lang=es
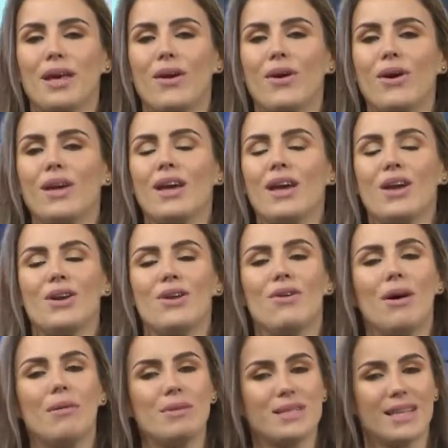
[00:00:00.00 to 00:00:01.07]
hoy no
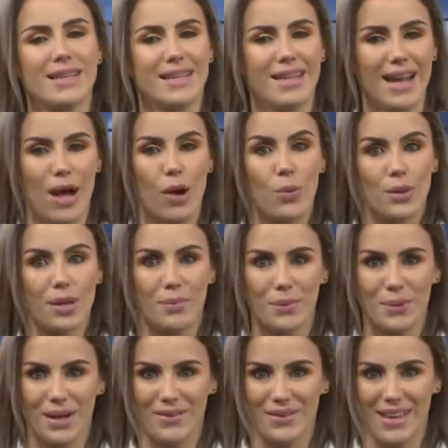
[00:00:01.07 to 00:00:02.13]
vamos a tener a una
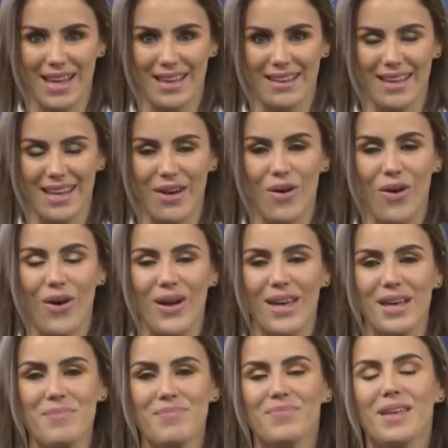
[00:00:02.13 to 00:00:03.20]
mujer brillante.
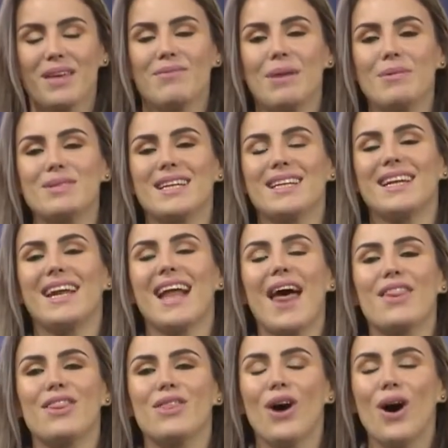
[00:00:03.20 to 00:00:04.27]
Hoy vamos a tener a
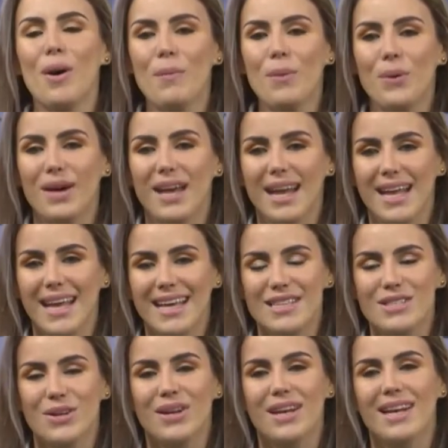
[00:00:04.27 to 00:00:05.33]
dos mujeres que
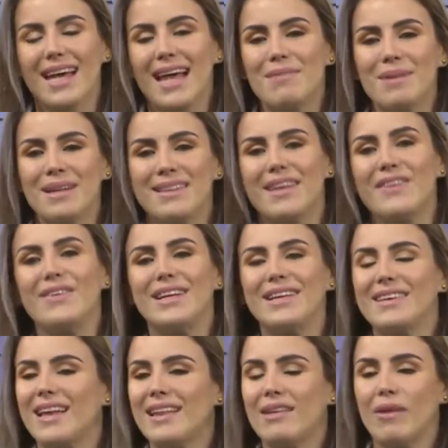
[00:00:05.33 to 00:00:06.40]
son realmente
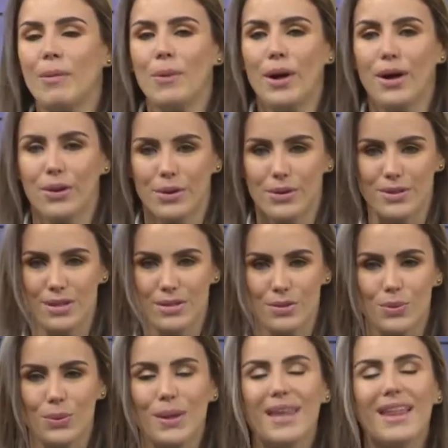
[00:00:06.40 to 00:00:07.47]
brillantes. Vamos a conocer
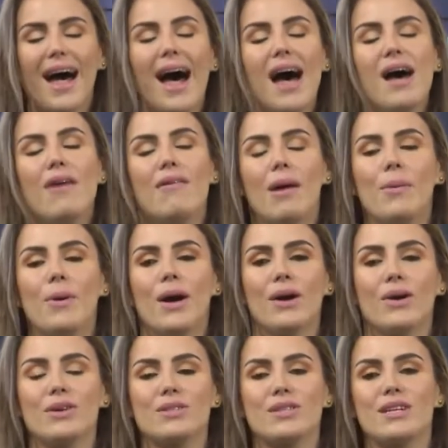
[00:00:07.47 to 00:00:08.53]
su vida, vamos a
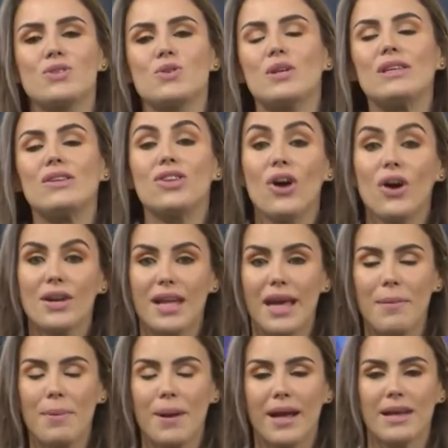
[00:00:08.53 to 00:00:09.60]
conocer su historia y para que